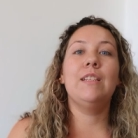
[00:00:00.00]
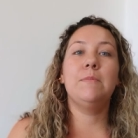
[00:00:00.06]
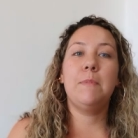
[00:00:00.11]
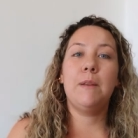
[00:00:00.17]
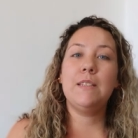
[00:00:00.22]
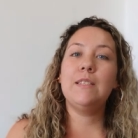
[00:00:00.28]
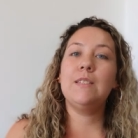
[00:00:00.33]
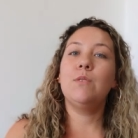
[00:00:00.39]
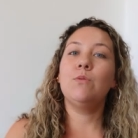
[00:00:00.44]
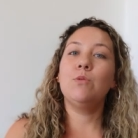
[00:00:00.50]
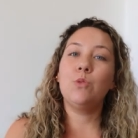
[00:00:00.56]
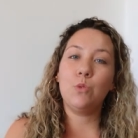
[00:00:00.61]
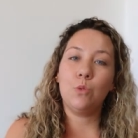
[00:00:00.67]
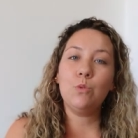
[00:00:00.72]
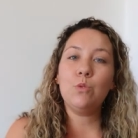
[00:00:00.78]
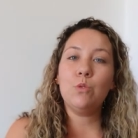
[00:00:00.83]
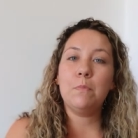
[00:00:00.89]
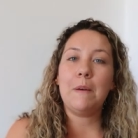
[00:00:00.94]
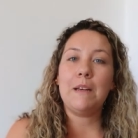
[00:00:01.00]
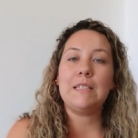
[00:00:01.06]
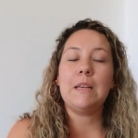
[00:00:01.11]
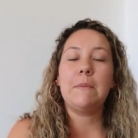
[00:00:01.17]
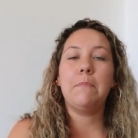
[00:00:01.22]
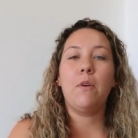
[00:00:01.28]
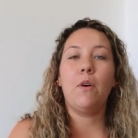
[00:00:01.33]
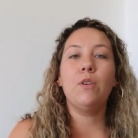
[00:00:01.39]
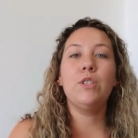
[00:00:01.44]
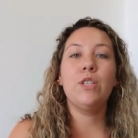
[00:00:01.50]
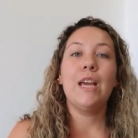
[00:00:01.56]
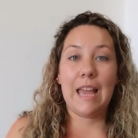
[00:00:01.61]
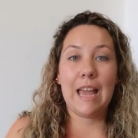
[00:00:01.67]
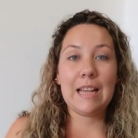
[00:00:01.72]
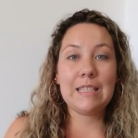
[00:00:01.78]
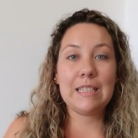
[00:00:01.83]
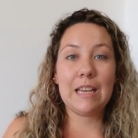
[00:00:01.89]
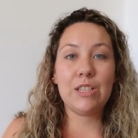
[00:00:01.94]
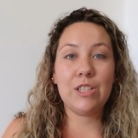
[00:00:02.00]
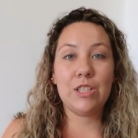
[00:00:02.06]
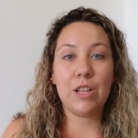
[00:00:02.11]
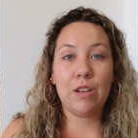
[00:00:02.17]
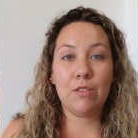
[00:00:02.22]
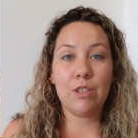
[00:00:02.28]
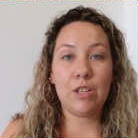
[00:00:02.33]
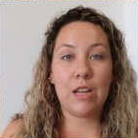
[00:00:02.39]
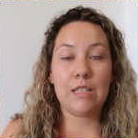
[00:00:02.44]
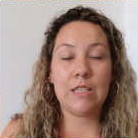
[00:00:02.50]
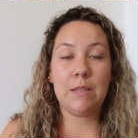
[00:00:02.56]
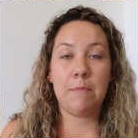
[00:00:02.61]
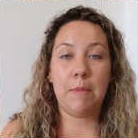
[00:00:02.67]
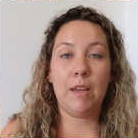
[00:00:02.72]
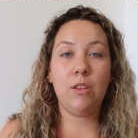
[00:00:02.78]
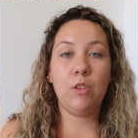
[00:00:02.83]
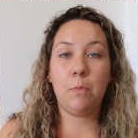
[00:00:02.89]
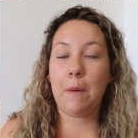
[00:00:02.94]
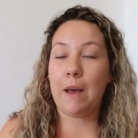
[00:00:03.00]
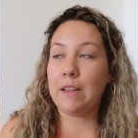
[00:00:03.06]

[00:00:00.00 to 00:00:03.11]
Eles precisam junto do passaporte ter a certidão de nascimento,